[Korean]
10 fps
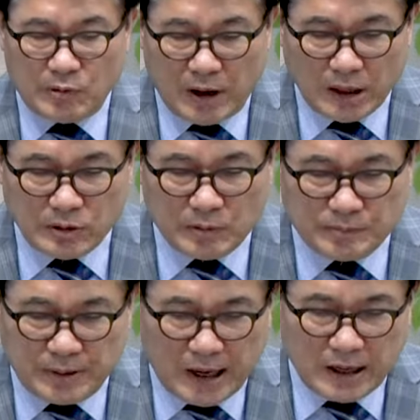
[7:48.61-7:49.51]

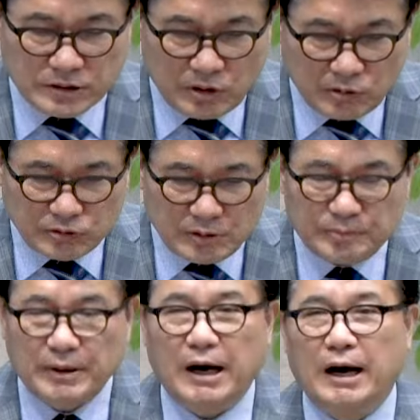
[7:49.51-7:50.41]
화요파,
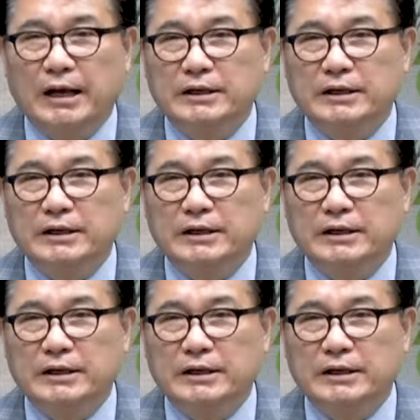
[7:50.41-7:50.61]
서울파